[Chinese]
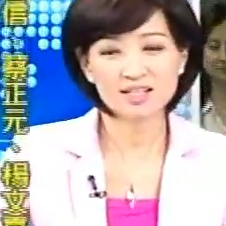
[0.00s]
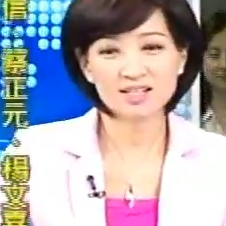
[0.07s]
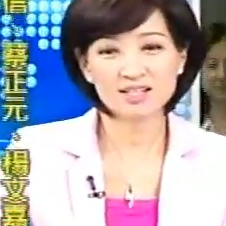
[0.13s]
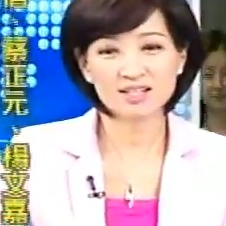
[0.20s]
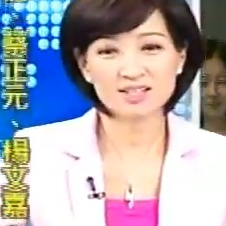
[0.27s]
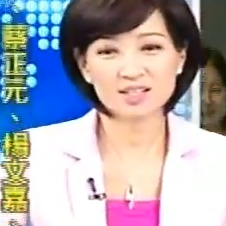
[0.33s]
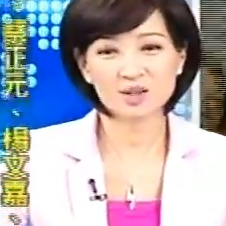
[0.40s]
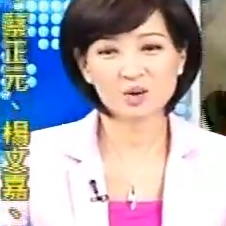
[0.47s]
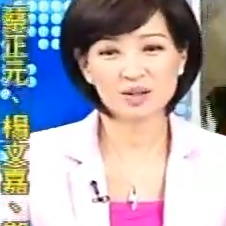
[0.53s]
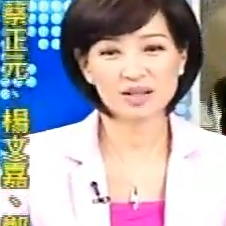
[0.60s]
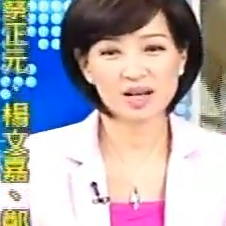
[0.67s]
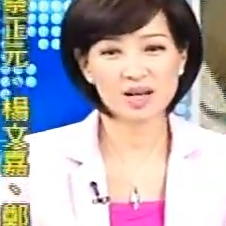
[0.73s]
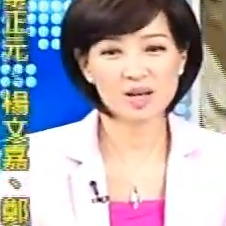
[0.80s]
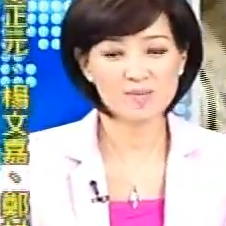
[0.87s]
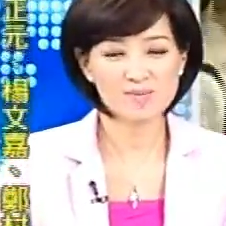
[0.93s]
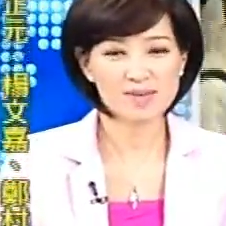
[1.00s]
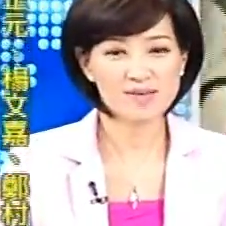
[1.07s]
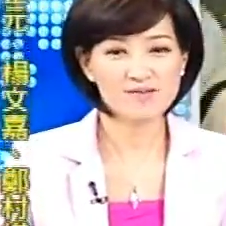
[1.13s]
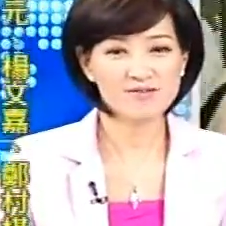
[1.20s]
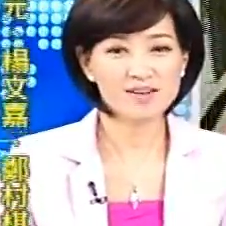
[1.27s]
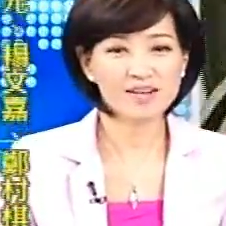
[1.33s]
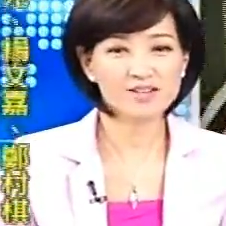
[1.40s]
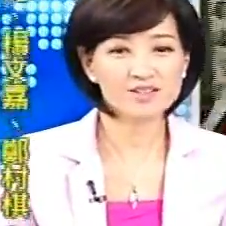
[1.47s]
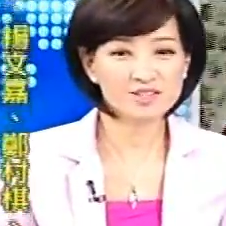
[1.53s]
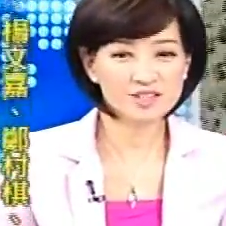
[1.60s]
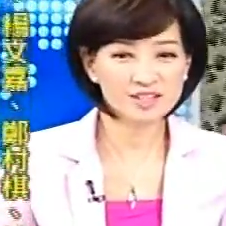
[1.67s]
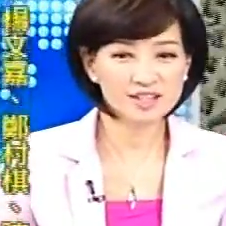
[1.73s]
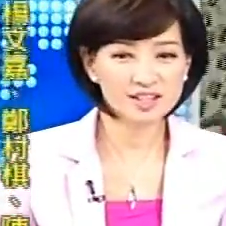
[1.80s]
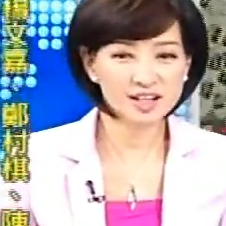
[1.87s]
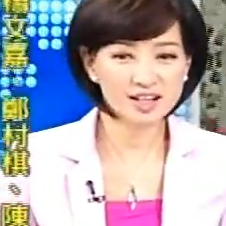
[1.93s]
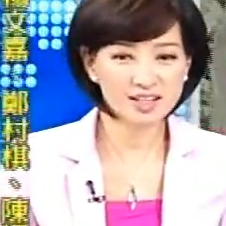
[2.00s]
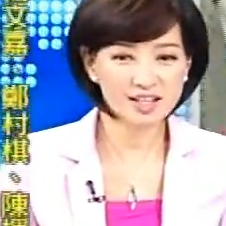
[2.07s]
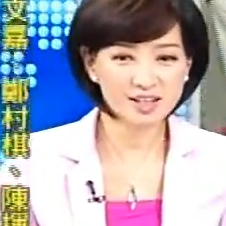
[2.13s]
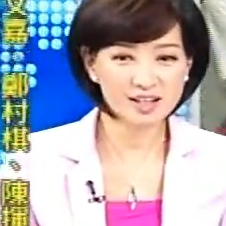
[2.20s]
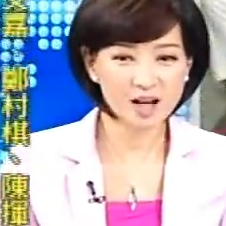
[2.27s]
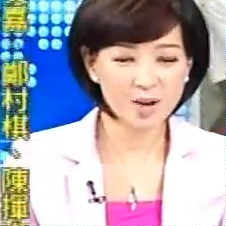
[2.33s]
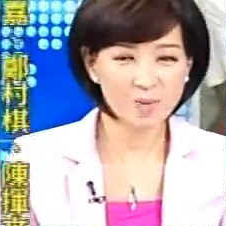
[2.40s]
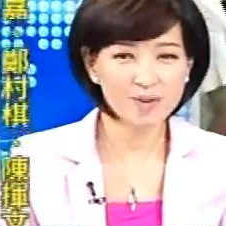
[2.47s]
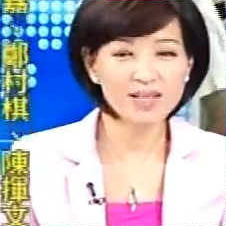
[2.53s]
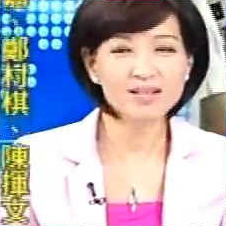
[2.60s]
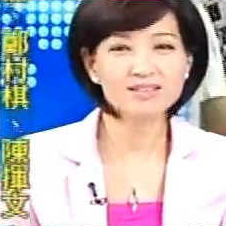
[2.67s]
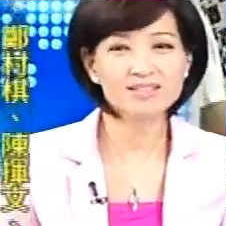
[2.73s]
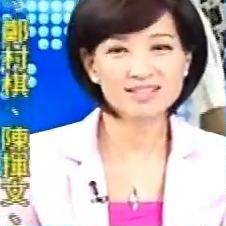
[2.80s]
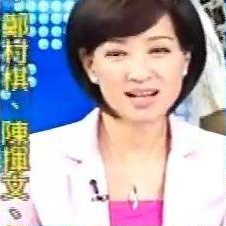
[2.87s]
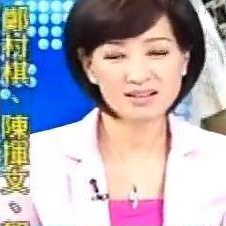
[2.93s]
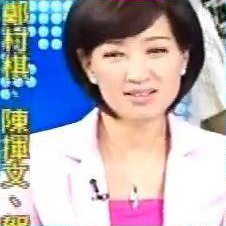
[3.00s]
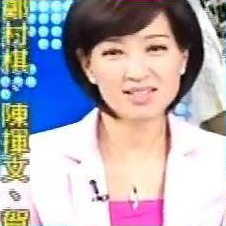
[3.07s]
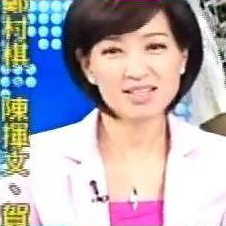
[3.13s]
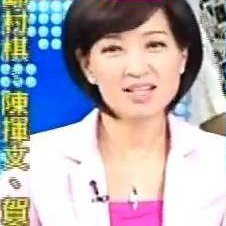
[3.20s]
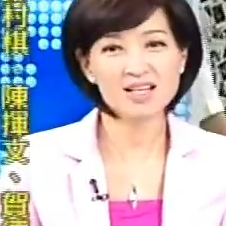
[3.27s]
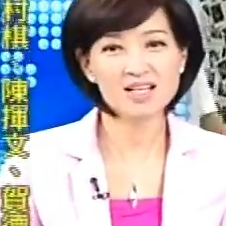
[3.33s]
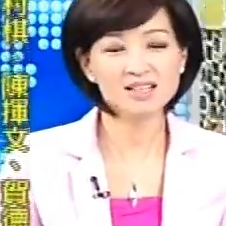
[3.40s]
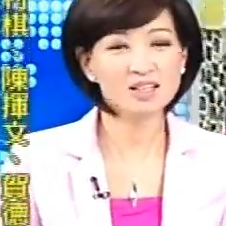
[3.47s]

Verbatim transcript: 趁着这个机会呢，免费试喝饮料拼商机。